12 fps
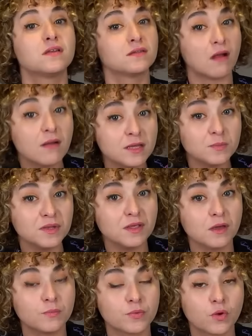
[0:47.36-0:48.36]
diye
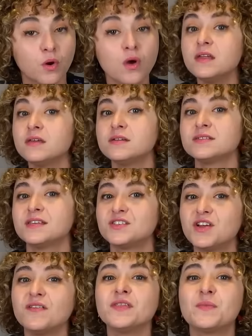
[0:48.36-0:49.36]
takibini yapıyor, gerekirse
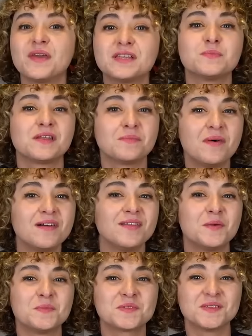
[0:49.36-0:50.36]
canlı bir eğitmene
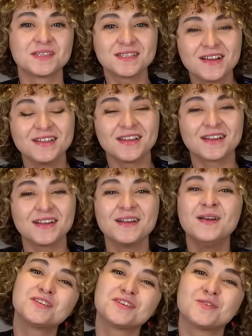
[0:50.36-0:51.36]
bağlanmasını
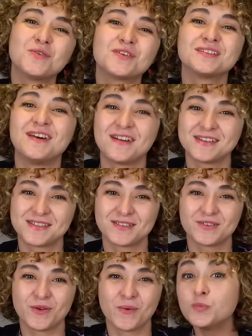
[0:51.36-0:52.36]
sağlayarak başarı oranını
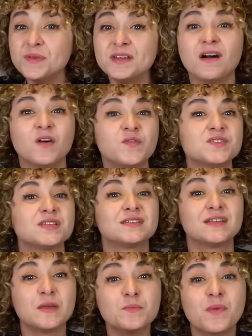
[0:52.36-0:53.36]
arttırıyor. Doping
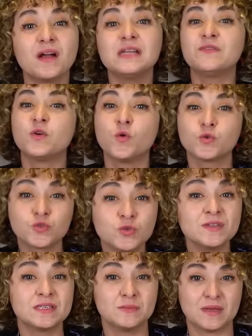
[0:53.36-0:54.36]
hafızanın rehberlik ve
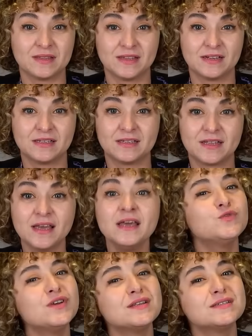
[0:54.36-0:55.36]
koçluk hizmetlerinin de
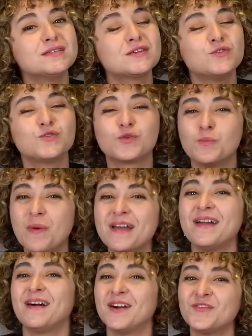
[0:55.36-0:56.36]
üzerinizdeki yükü
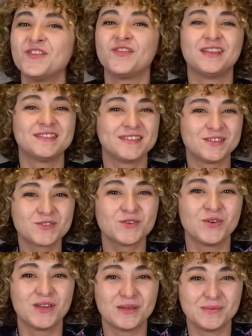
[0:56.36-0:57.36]
bayağı hafiflettiğini
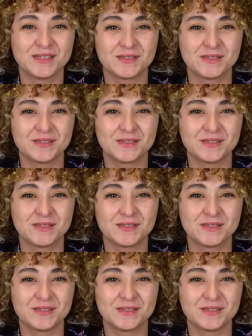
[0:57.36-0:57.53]
söyleyebilirim.